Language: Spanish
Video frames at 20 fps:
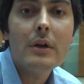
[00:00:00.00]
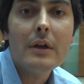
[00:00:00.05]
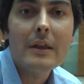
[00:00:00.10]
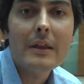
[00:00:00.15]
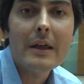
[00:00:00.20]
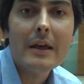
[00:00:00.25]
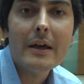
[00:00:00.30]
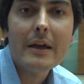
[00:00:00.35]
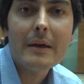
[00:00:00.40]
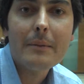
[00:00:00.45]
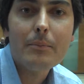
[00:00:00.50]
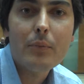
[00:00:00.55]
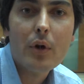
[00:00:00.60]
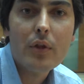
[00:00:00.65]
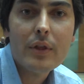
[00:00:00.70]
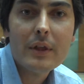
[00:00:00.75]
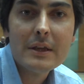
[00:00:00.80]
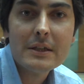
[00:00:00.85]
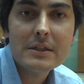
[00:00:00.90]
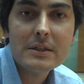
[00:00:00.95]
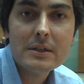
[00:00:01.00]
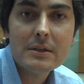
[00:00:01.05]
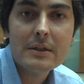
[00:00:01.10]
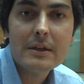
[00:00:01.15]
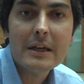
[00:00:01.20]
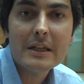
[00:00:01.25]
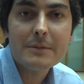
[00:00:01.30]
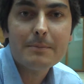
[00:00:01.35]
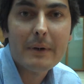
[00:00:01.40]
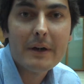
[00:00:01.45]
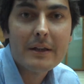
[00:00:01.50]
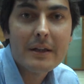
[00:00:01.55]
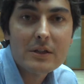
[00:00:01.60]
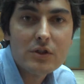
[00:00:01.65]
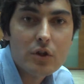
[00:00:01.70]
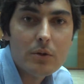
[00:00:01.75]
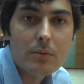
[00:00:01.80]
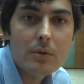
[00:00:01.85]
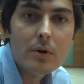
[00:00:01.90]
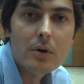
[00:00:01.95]
y de voces
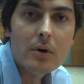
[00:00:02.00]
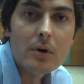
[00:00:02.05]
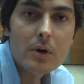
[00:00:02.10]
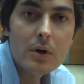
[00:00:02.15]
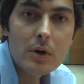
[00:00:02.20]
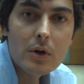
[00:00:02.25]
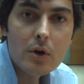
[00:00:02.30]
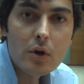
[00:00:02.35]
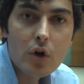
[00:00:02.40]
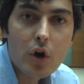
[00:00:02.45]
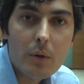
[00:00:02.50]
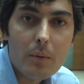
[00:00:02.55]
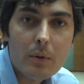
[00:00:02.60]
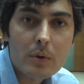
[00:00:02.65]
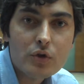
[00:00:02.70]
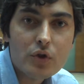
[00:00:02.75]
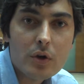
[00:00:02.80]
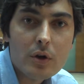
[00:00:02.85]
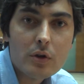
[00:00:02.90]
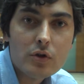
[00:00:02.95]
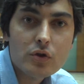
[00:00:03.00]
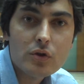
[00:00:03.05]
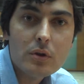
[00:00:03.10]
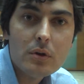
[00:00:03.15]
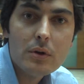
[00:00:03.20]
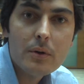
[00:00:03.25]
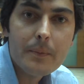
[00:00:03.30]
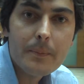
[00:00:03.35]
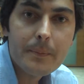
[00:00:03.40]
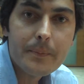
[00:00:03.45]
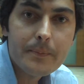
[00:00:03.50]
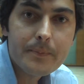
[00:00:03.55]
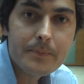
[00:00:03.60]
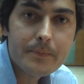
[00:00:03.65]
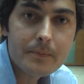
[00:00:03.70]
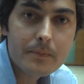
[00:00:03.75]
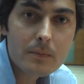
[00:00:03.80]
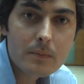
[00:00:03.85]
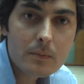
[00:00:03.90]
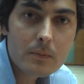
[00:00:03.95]
expertas como, vosotros,
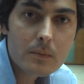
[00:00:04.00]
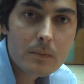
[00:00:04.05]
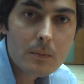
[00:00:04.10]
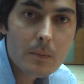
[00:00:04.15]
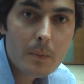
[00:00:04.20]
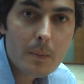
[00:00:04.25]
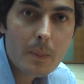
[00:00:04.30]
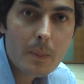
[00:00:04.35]
¿no?